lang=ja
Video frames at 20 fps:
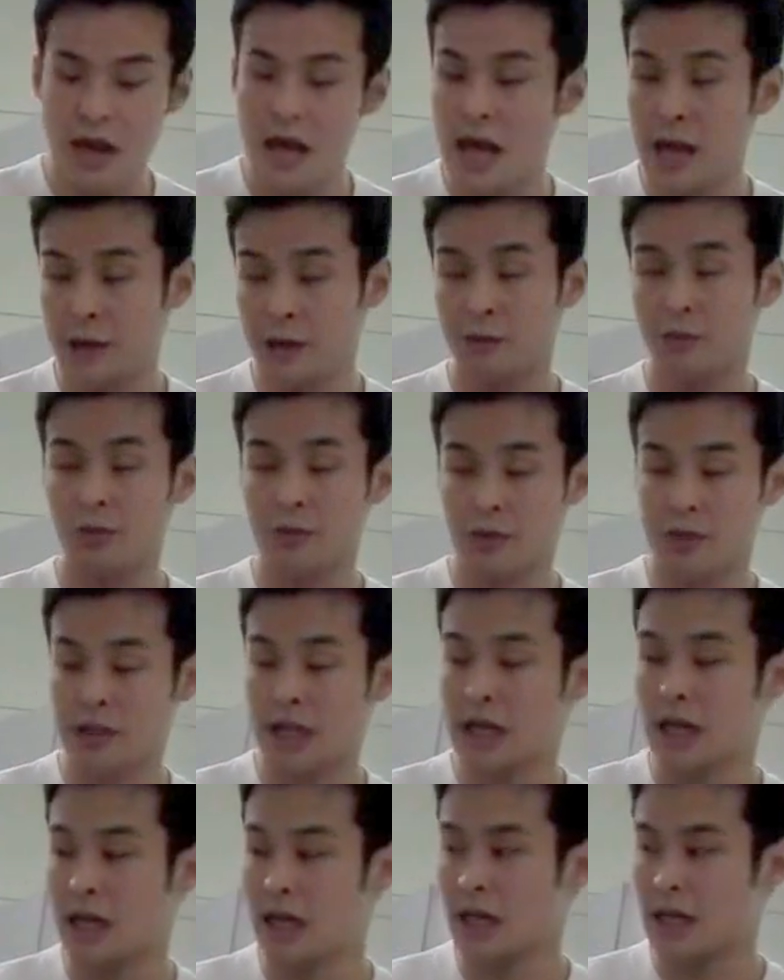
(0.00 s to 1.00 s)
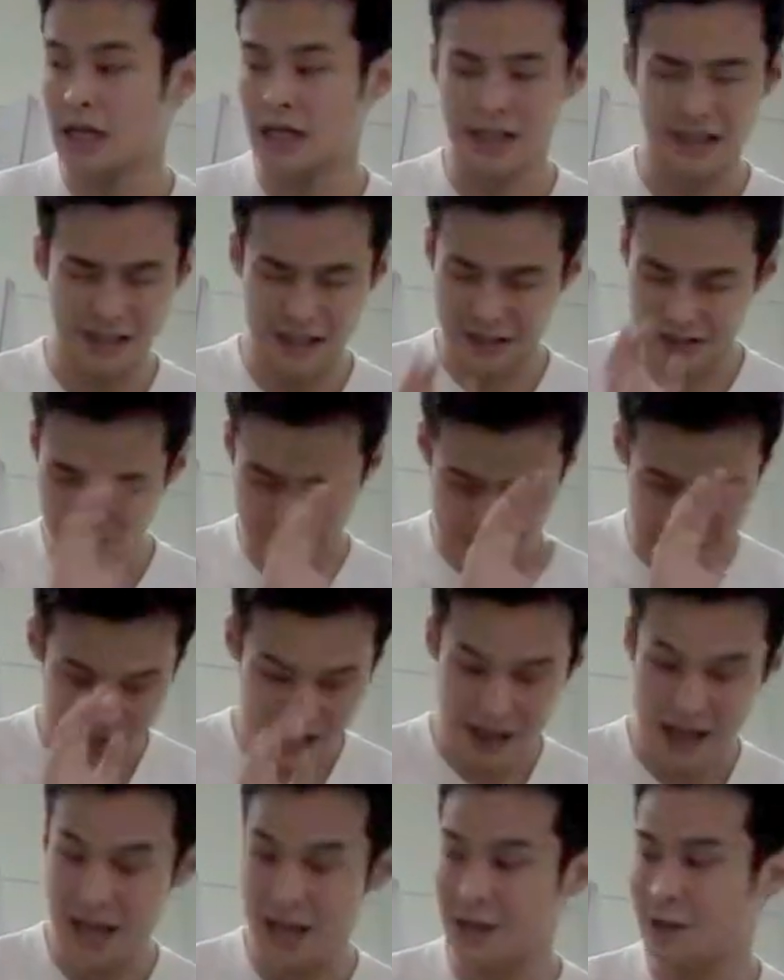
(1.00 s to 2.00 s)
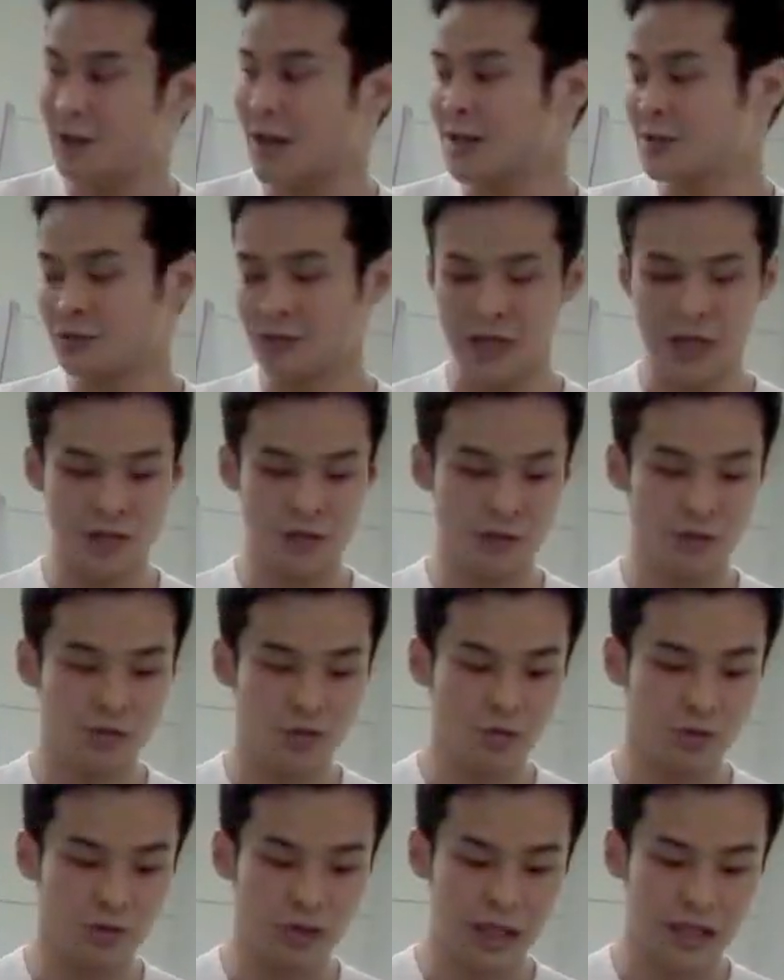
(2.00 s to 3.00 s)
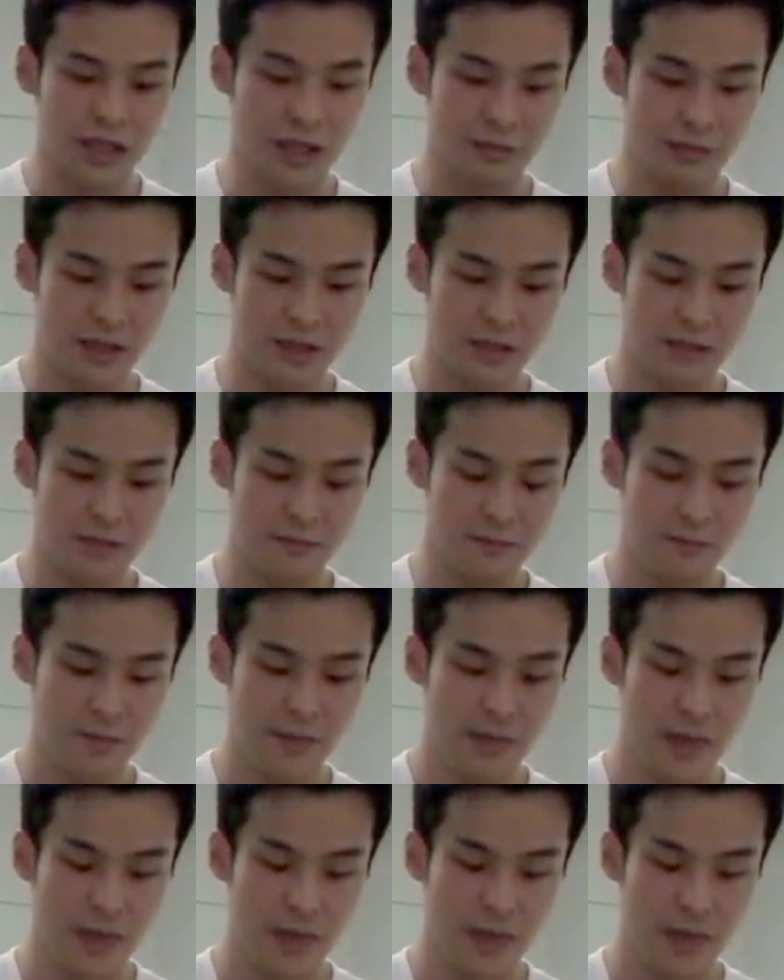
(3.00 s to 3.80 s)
えー、とポスターがあすみません、えー、とアノテーションを行っています。